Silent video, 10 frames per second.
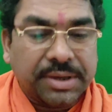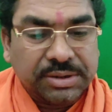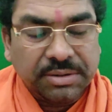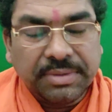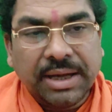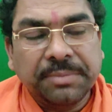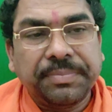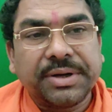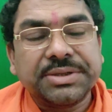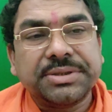वर्तमान
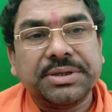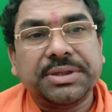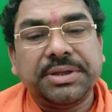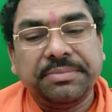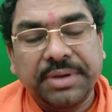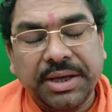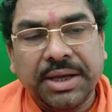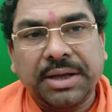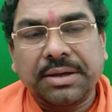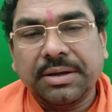परिस्थिति
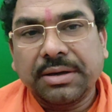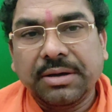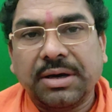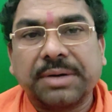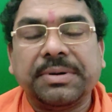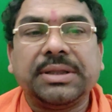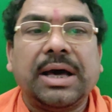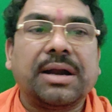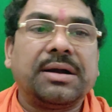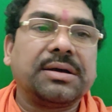में
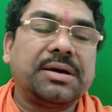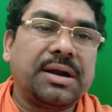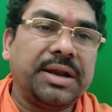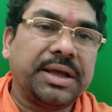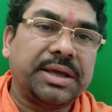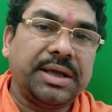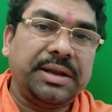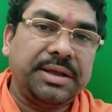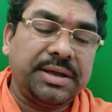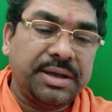गर्भधारण करने के
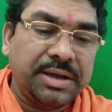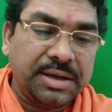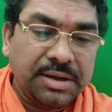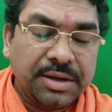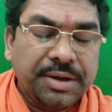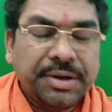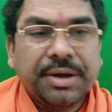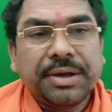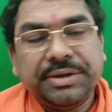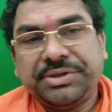लिए
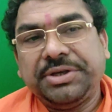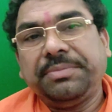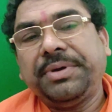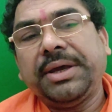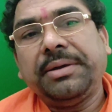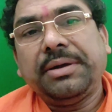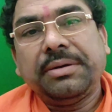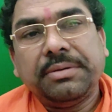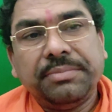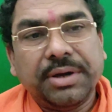किसी भी
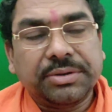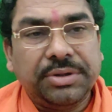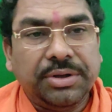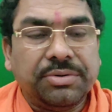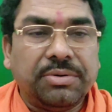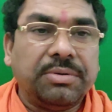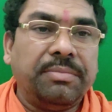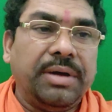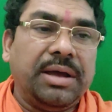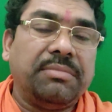व्यक्ति को
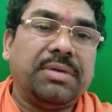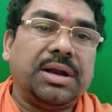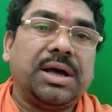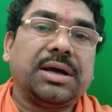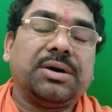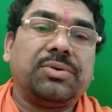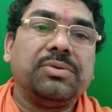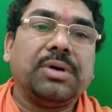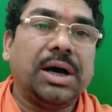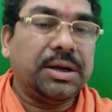मैं मना
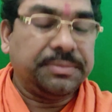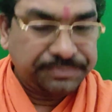करूंगा